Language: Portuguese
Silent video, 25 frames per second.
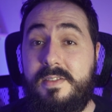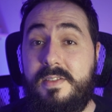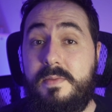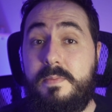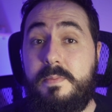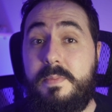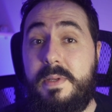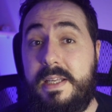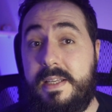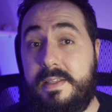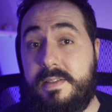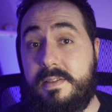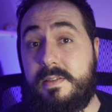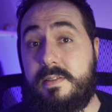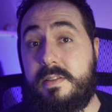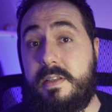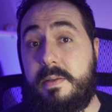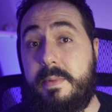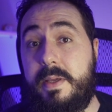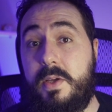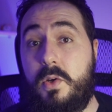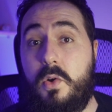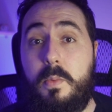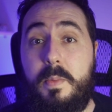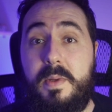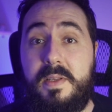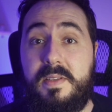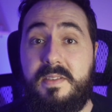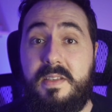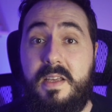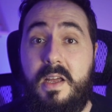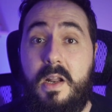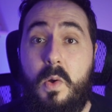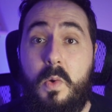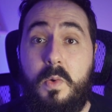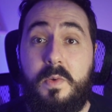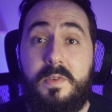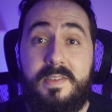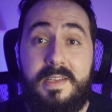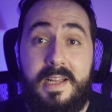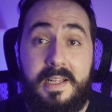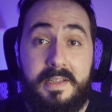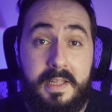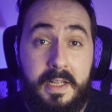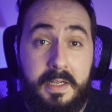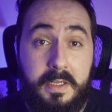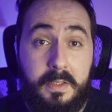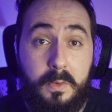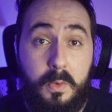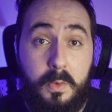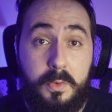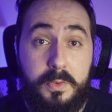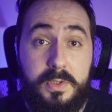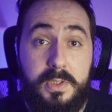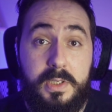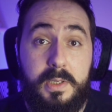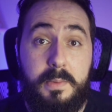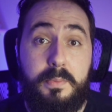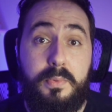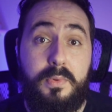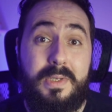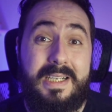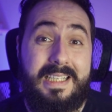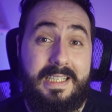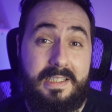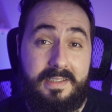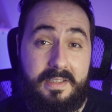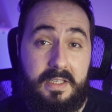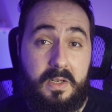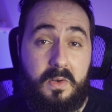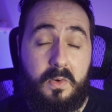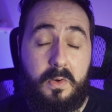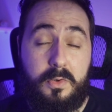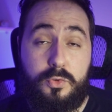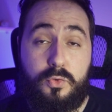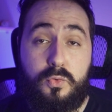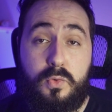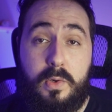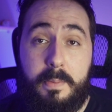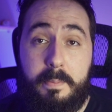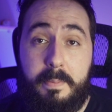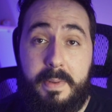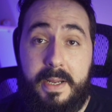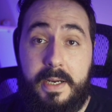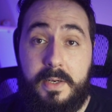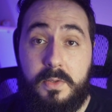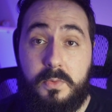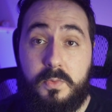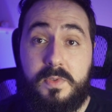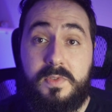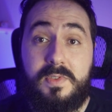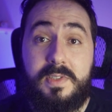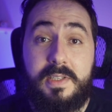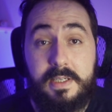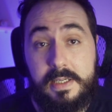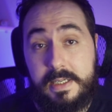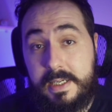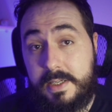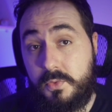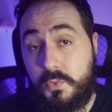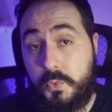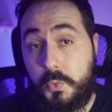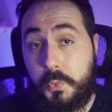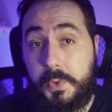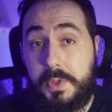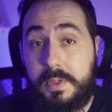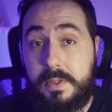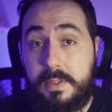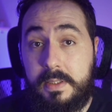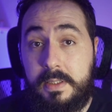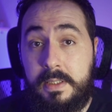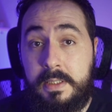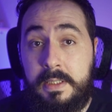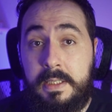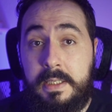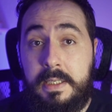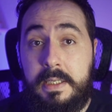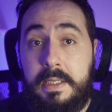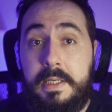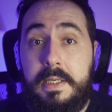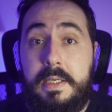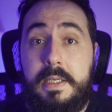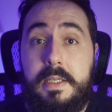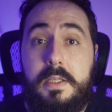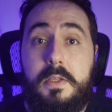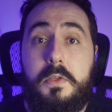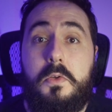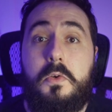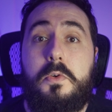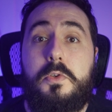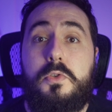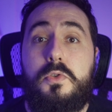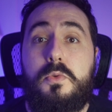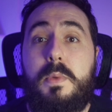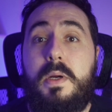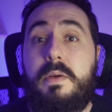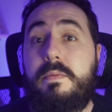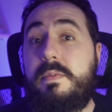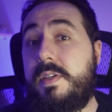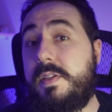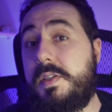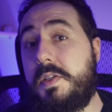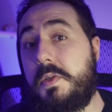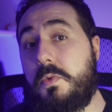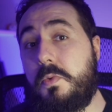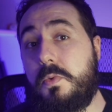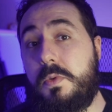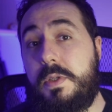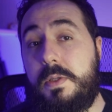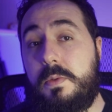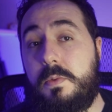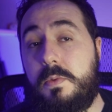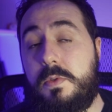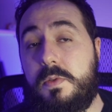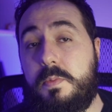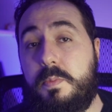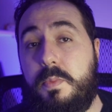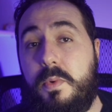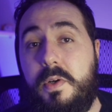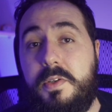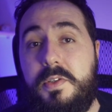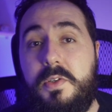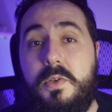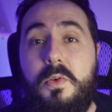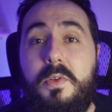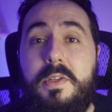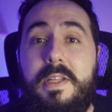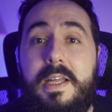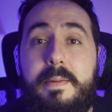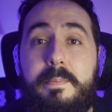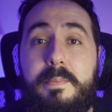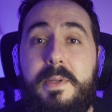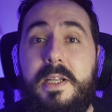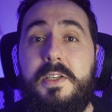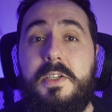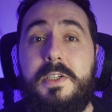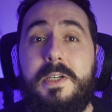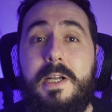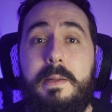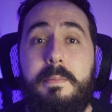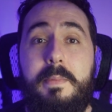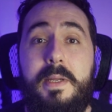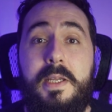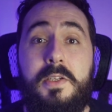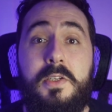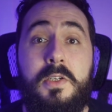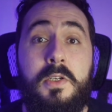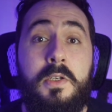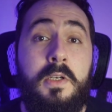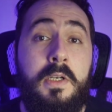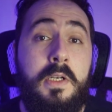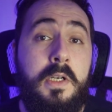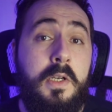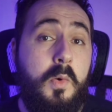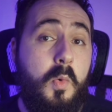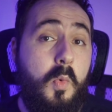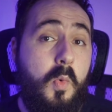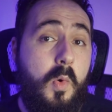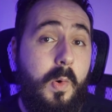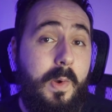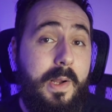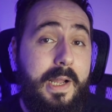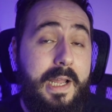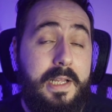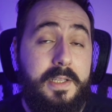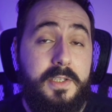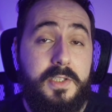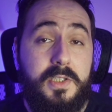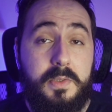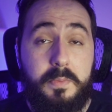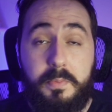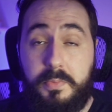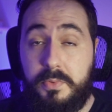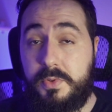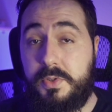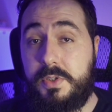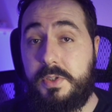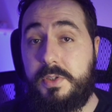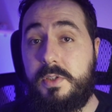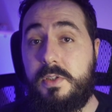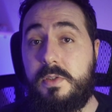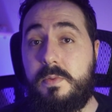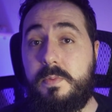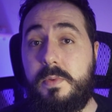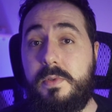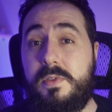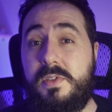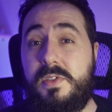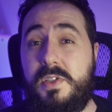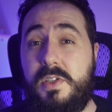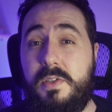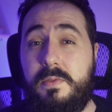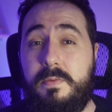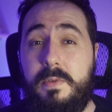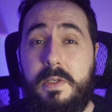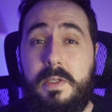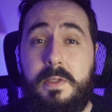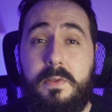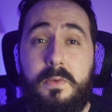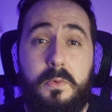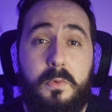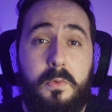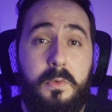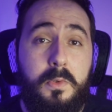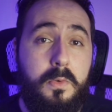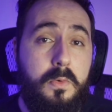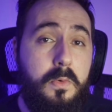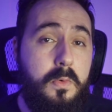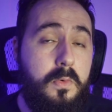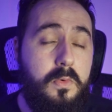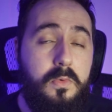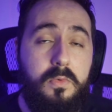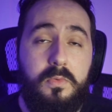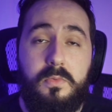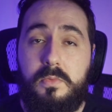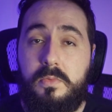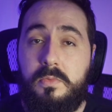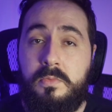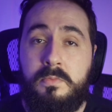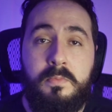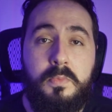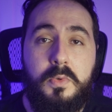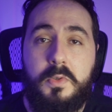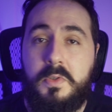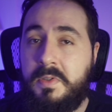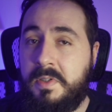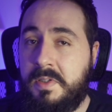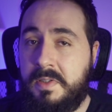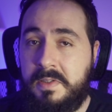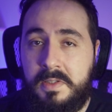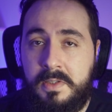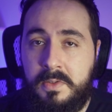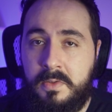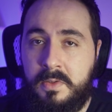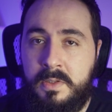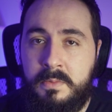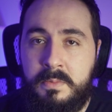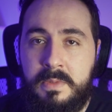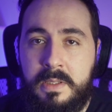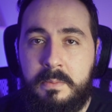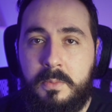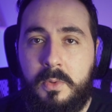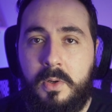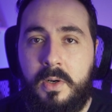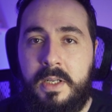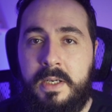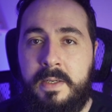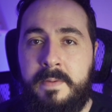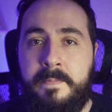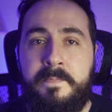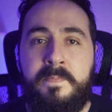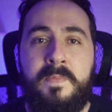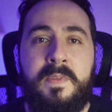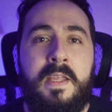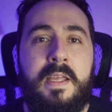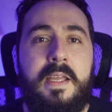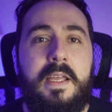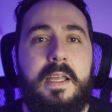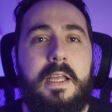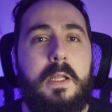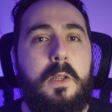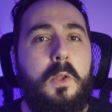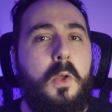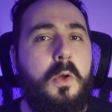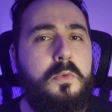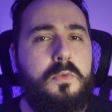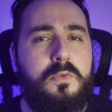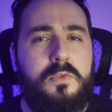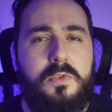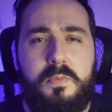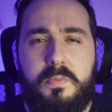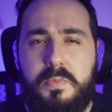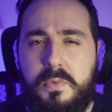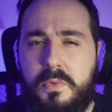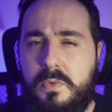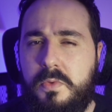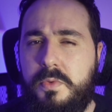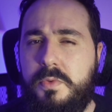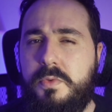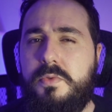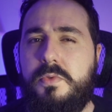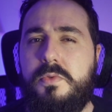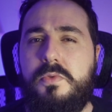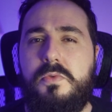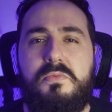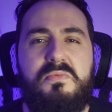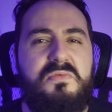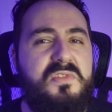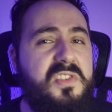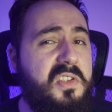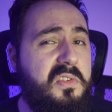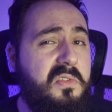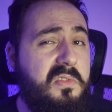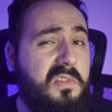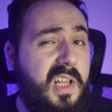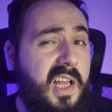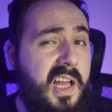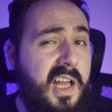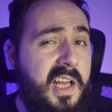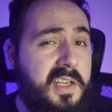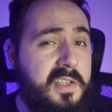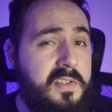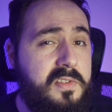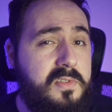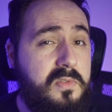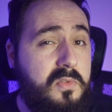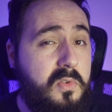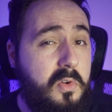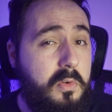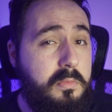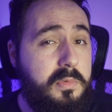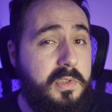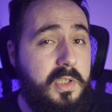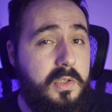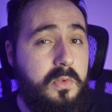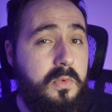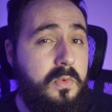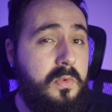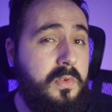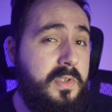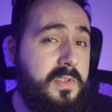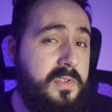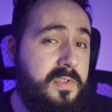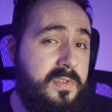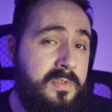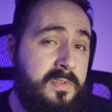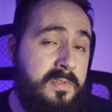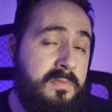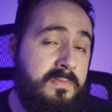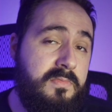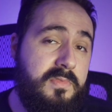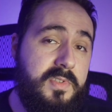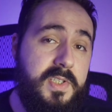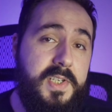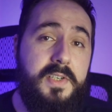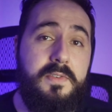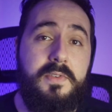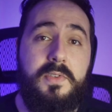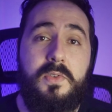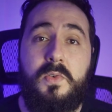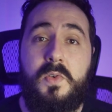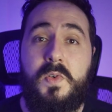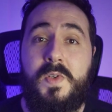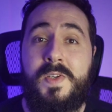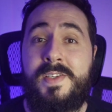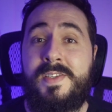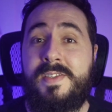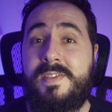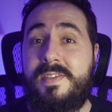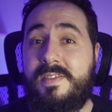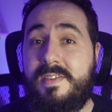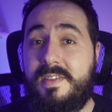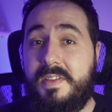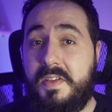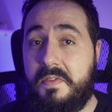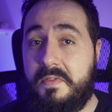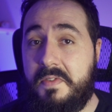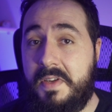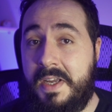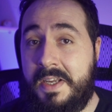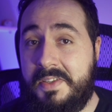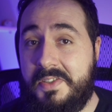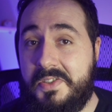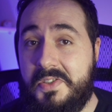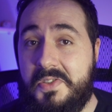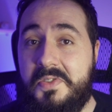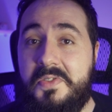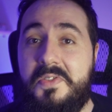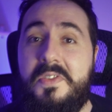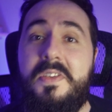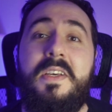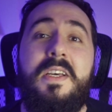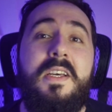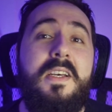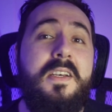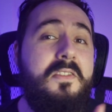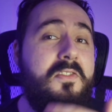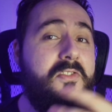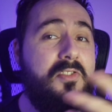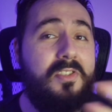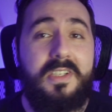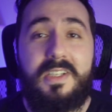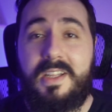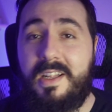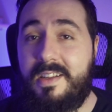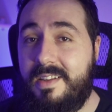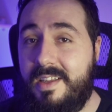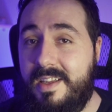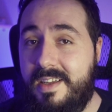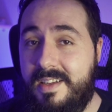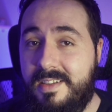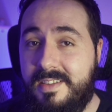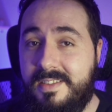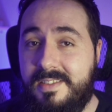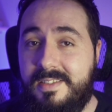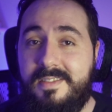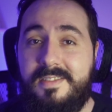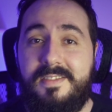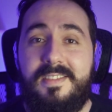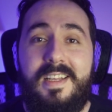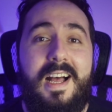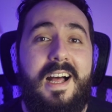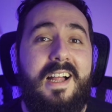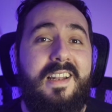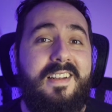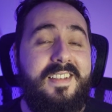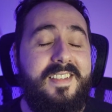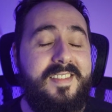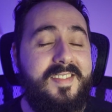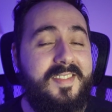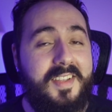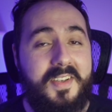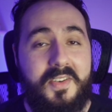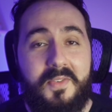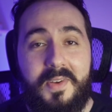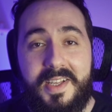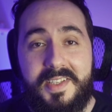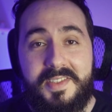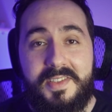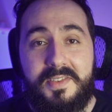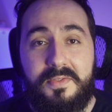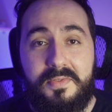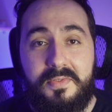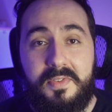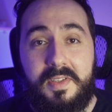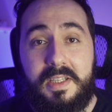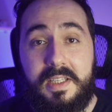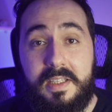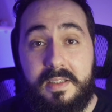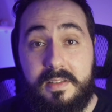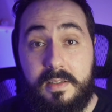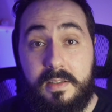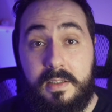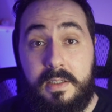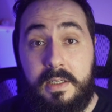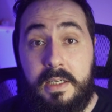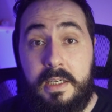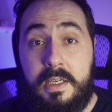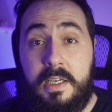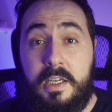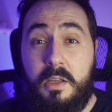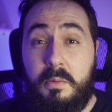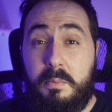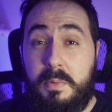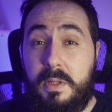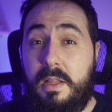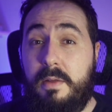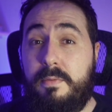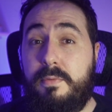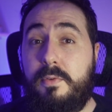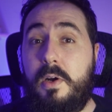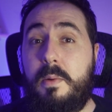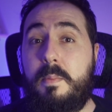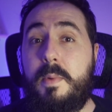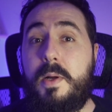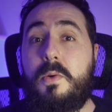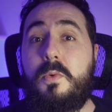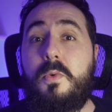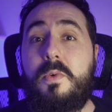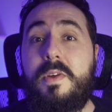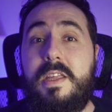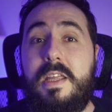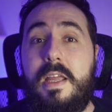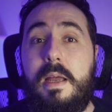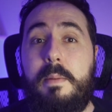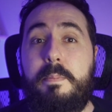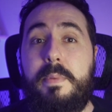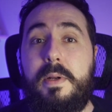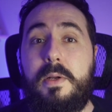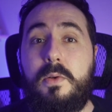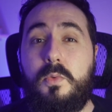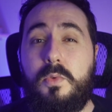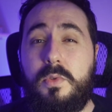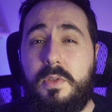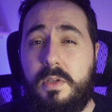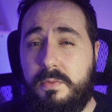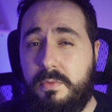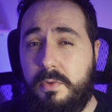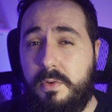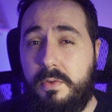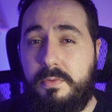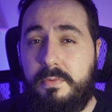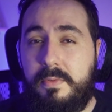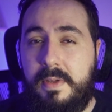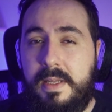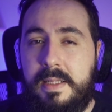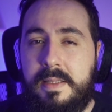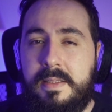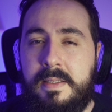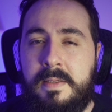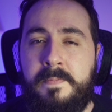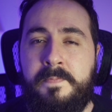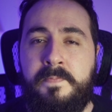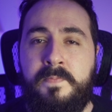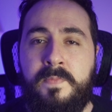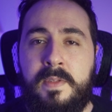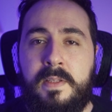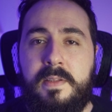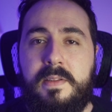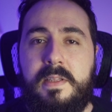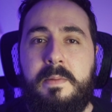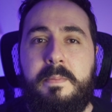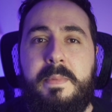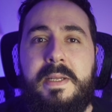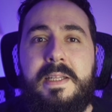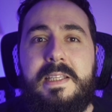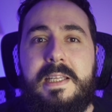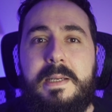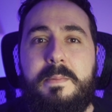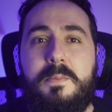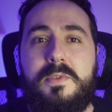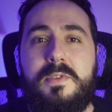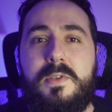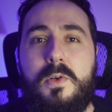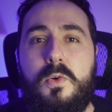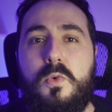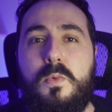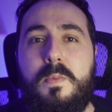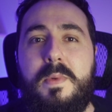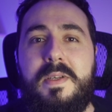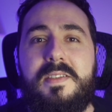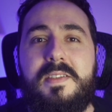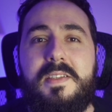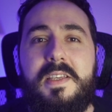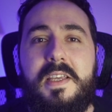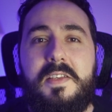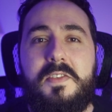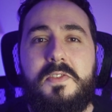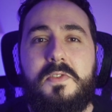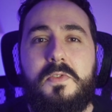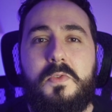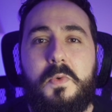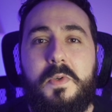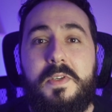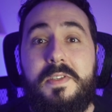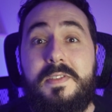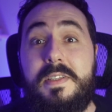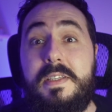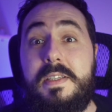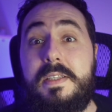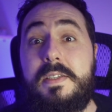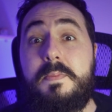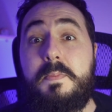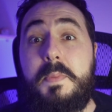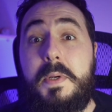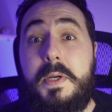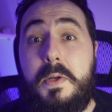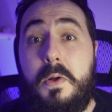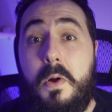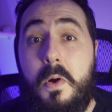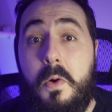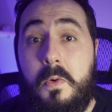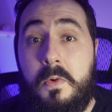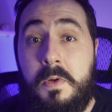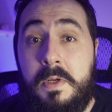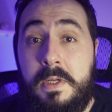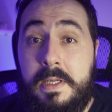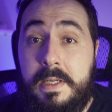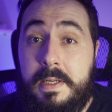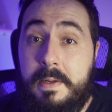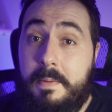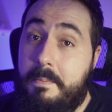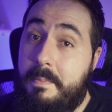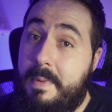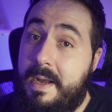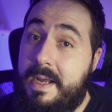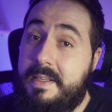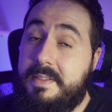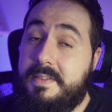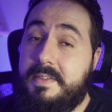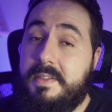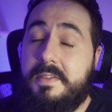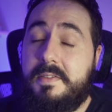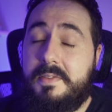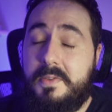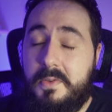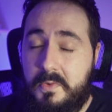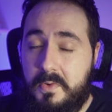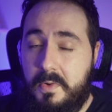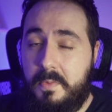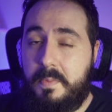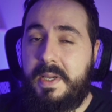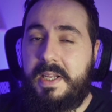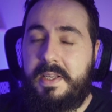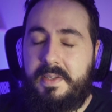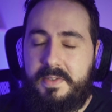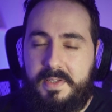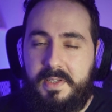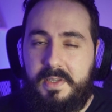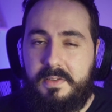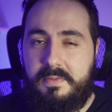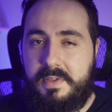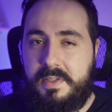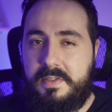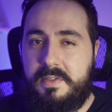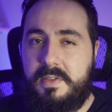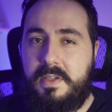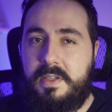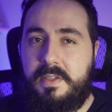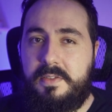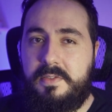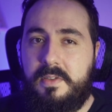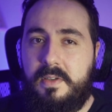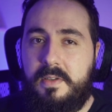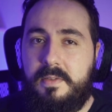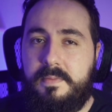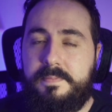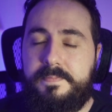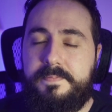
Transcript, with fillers: de empresas também começaram a usar a tecnologia por ela ter código aberto e ser gratuita. E hoje uma versão do Linux pode rodar em praticamente qualquer tipo de dispositivo eletrônico com processador e memória relógios de pulso, celulares, computadores, servidores, TVs, geladeiras, a lista é quase infinita. Pela forma com que a pergunta foi feita, também temos algumas questões em espanhol, mas que são compreensíveis, olha só.